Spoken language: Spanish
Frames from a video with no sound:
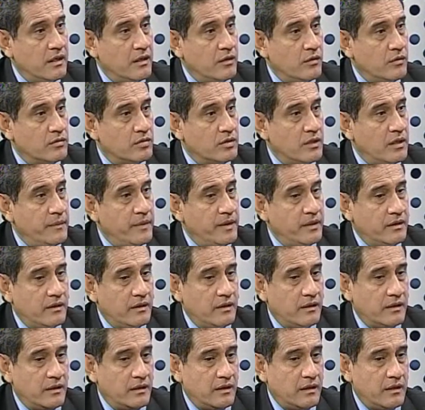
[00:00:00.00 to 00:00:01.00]
de que no
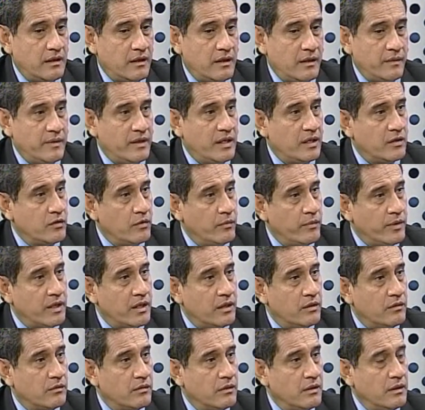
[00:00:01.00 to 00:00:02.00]
solamente habían
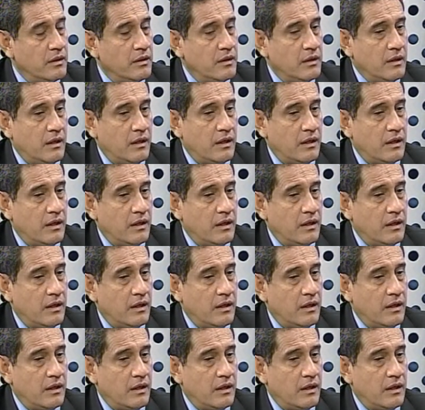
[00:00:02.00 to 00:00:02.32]
nombrado